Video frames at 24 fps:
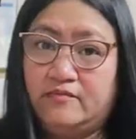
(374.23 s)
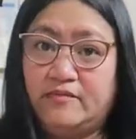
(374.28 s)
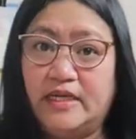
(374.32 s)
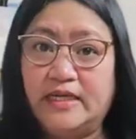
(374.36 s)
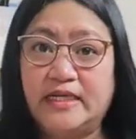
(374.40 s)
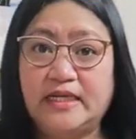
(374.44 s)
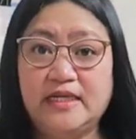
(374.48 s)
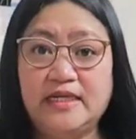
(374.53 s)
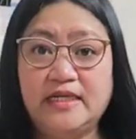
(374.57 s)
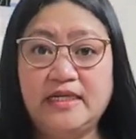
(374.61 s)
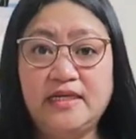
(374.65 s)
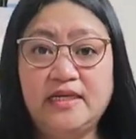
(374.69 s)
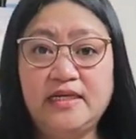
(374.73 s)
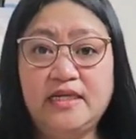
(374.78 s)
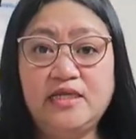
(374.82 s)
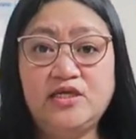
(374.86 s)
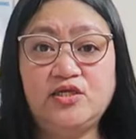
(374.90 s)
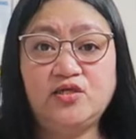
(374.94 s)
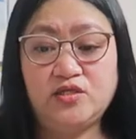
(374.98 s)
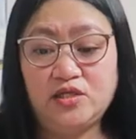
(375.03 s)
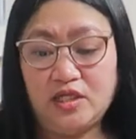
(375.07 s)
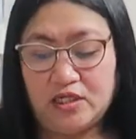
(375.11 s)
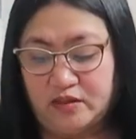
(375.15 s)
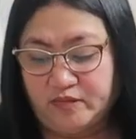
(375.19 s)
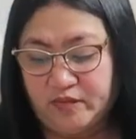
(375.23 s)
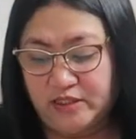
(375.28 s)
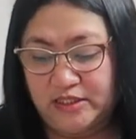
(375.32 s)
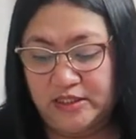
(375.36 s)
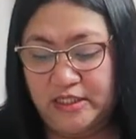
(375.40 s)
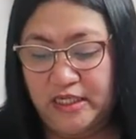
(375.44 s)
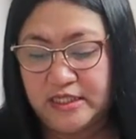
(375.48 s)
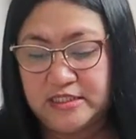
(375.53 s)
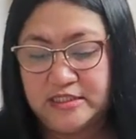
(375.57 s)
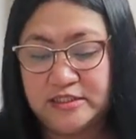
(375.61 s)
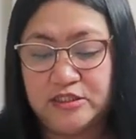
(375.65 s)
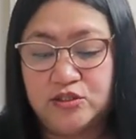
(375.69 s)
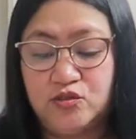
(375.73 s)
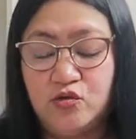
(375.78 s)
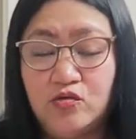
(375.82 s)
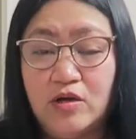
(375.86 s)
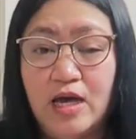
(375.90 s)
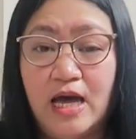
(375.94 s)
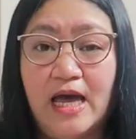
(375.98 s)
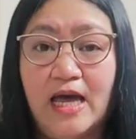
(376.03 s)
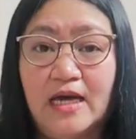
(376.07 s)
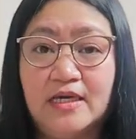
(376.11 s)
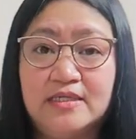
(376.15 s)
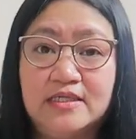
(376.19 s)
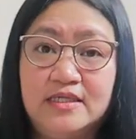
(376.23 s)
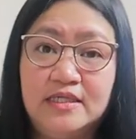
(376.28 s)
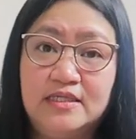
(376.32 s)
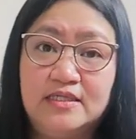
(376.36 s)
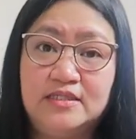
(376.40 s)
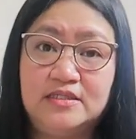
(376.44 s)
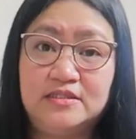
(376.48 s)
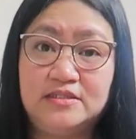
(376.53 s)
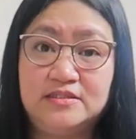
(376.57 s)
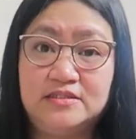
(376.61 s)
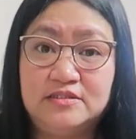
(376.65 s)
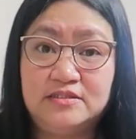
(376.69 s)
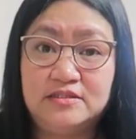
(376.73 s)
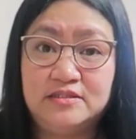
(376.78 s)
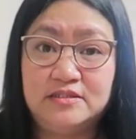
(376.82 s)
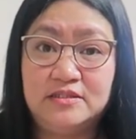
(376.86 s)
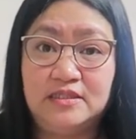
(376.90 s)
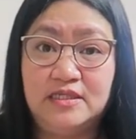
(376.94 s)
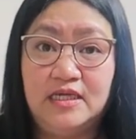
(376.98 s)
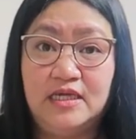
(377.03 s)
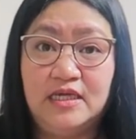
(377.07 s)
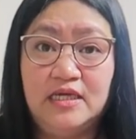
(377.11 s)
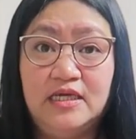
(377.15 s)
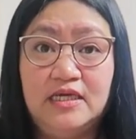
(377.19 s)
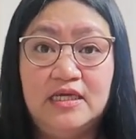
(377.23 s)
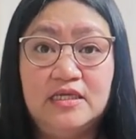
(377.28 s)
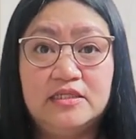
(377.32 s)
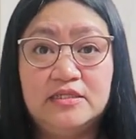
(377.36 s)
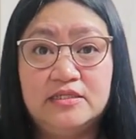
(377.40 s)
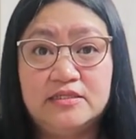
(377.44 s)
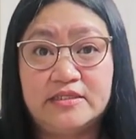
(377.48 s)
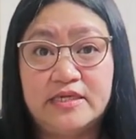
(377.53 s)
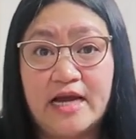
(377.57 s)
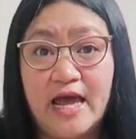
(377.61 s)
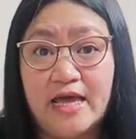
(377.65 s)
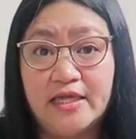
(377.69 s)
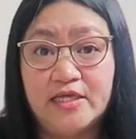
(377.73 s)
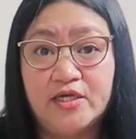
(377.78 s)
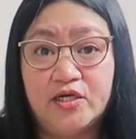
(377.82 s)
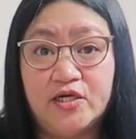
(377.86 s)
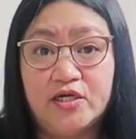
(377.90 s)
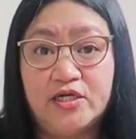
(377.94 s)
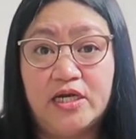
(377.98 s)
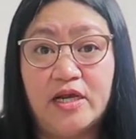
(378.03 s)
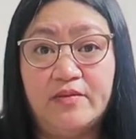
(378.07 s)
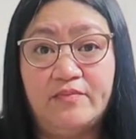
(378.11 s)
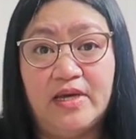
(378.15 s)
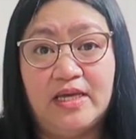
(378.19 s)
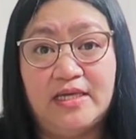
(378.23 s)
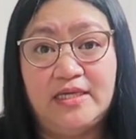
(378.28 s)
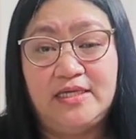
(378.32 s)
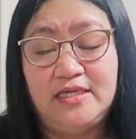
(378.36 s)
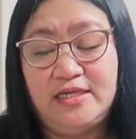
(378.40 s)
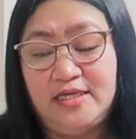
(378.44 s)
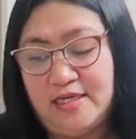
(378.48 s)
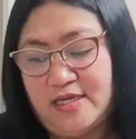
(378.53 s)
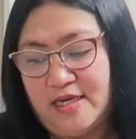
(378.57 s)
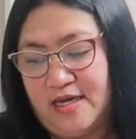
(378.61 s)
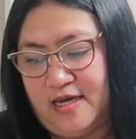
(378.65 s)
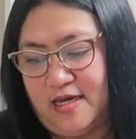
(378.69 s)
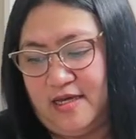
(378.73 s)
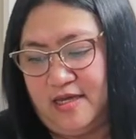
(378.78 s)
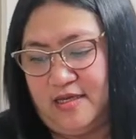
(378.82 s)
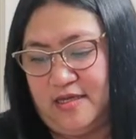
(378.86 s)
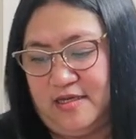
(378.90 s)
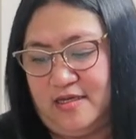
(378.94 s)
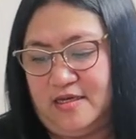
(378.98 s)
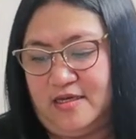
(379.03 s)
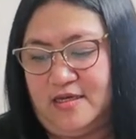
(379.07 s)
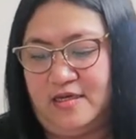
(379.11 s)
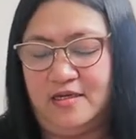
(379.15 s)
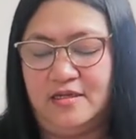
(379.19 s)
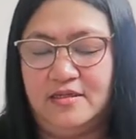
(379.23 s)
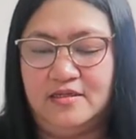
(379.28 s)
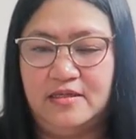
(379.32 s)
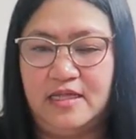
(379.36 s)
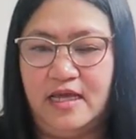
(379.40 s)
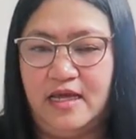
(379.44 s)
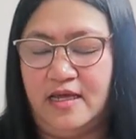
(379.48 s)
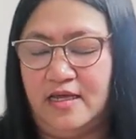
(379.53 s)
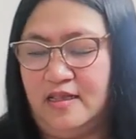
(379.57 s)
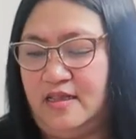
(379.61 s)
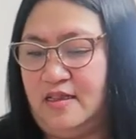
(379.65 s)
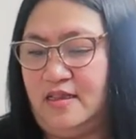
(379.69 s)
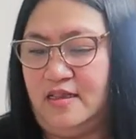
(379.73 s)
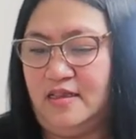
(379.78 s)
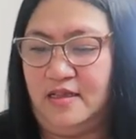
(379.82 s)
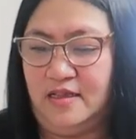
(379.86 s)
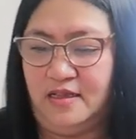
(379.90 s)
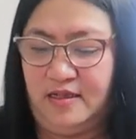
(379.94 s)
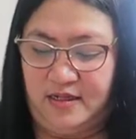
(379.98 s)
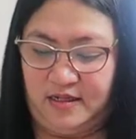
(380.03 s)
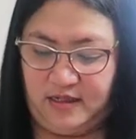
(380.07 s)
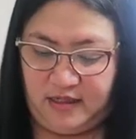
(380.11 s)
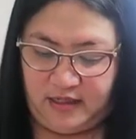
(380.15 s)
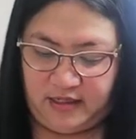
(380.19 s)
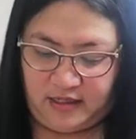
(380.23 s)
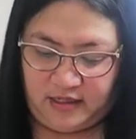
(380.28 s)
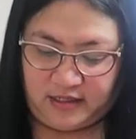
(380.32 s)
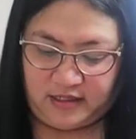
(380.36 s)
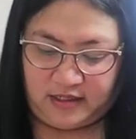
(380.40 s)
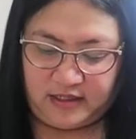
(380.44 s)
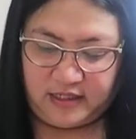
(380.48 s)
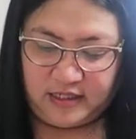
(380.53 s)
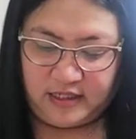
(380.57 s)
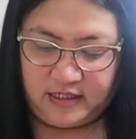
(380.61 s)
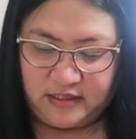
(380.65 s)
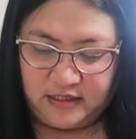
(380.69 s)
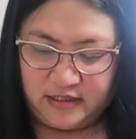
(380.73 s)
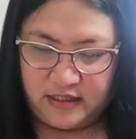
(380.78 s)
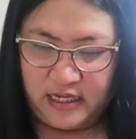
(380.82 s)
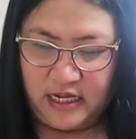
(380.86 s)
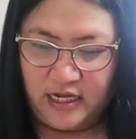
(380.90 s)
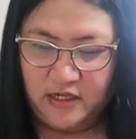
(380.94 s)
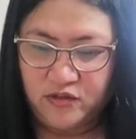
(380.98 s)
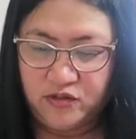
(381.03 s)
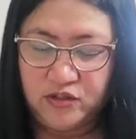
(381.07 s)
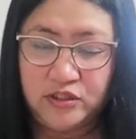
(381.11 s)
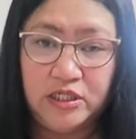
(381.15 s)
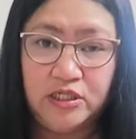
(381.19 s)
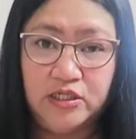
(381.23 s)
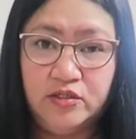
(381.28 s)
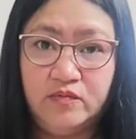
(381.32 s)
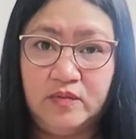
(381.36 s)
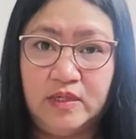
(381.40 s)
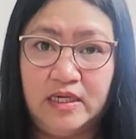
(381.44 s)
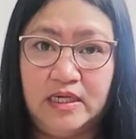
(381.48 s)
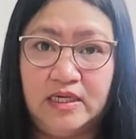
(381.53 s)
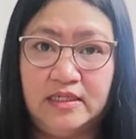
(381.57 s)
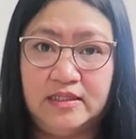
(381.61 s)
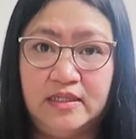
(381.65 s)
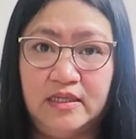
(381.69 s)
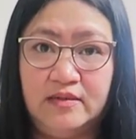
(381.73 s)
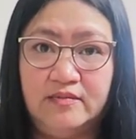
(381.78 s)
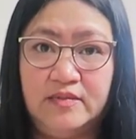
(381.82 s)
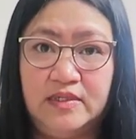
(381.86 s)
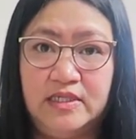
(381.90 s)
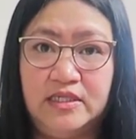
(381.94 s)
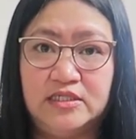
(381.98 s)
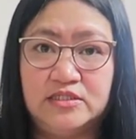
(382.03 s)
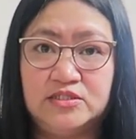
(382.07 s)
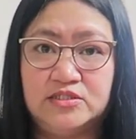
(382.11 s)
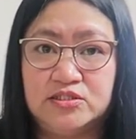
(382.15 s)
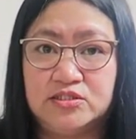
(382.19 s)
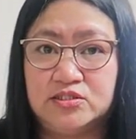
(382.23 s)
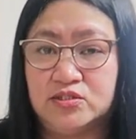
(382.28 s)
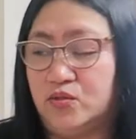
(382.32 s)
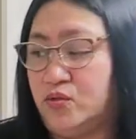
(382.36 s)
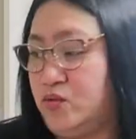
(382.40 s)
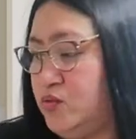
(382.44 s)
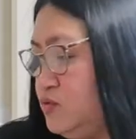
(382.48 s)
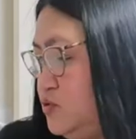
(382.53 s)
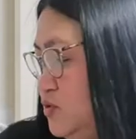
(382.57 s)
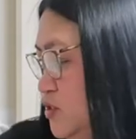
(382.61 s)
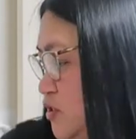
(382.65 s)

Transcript: Maririnig niyo na naman guys itong aking dryer na maingay. Dahil, ayan, inaano niya yung mga damit. So,